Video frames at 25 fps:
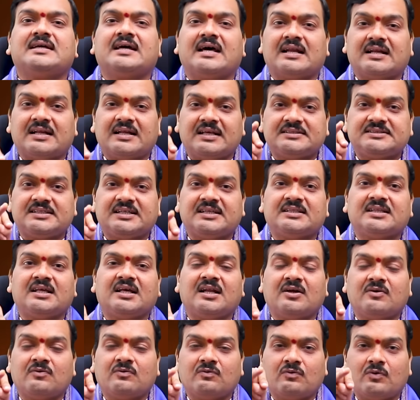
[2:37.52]
ఎర్ర
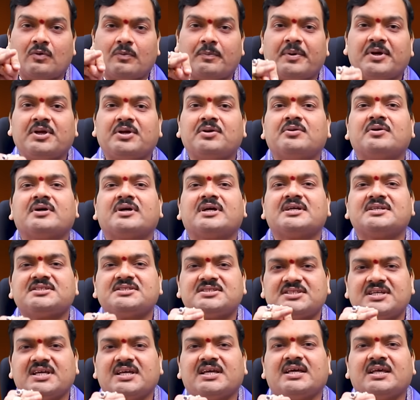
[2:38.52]
చందనం
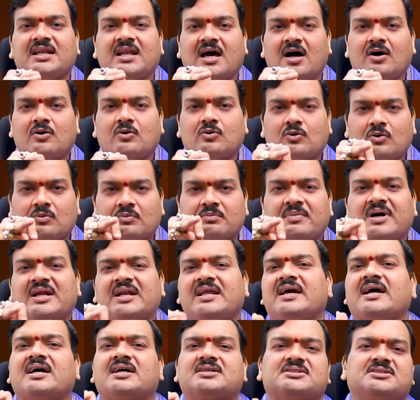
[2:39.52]
ఉపయోగించి ఇలా హృమ్
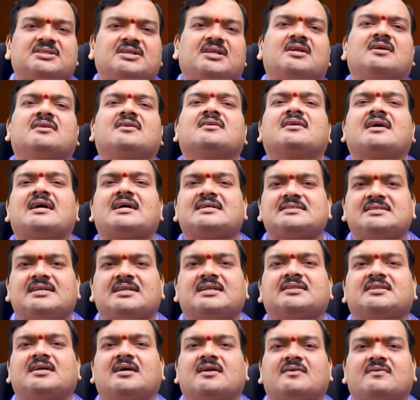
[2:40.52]
అనే అక్షరం
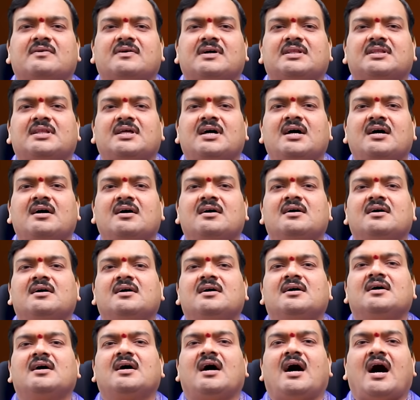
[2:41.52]
రాసిన తర్వాత
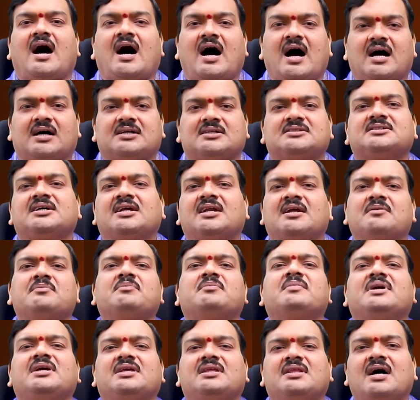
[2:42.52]
ఆ అక్షరం
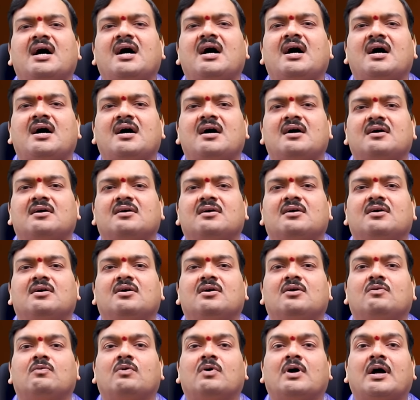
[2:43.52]
మీద
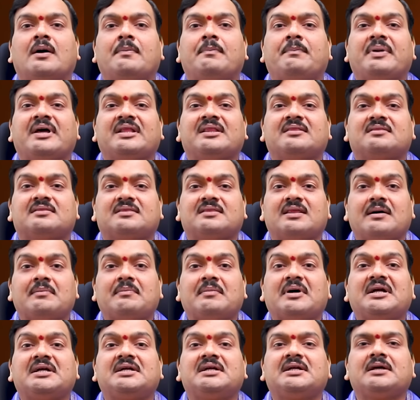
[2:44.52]
ఒక పెద్ద
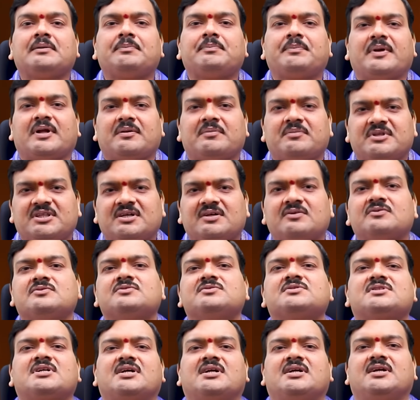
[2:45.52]
మట్టి ప్రమిద
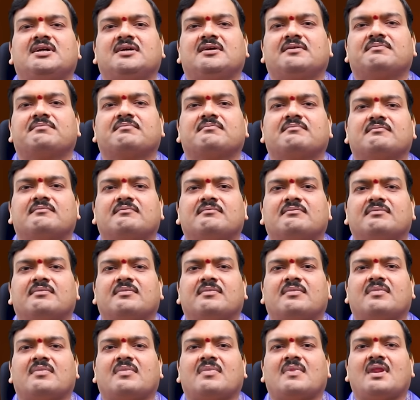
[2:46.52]
ఉంచండి
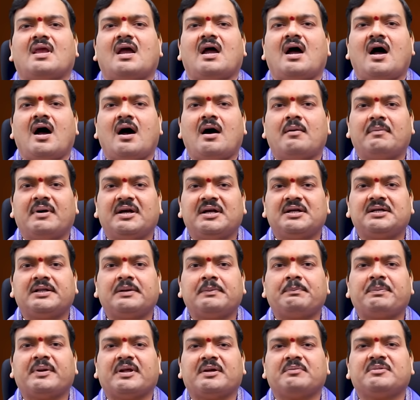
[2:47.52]
ఆ
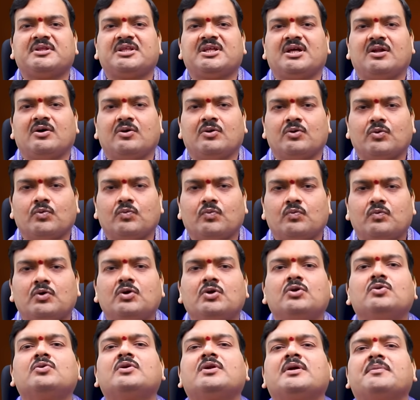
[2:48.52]
మట్టి ప్రమిదలో
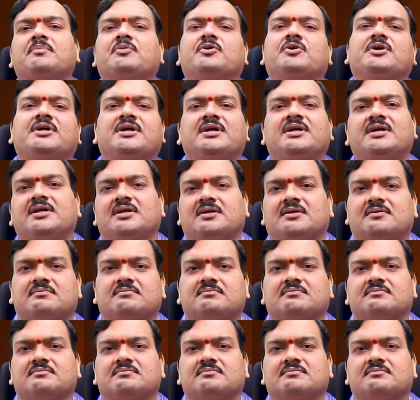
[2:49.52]
నువ్వుల నూనె పొయ్యండి